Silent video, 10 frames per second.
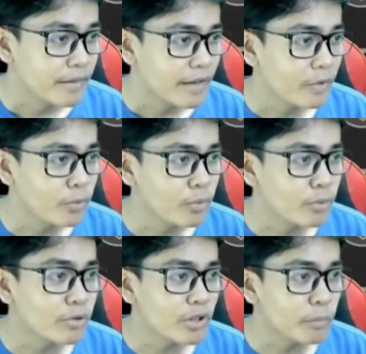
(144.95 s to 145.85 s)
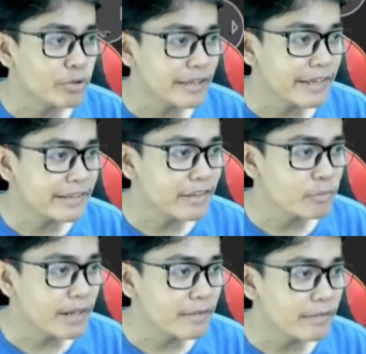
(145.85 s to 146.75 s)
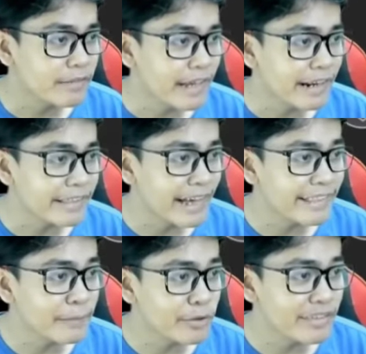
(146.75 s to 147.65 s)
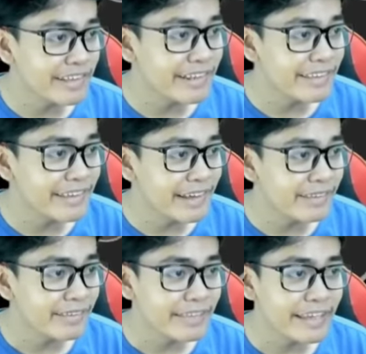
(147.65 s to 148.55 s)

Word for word: Aku nonton punyanya Indi cuman caranya aja masuk sini sih guys.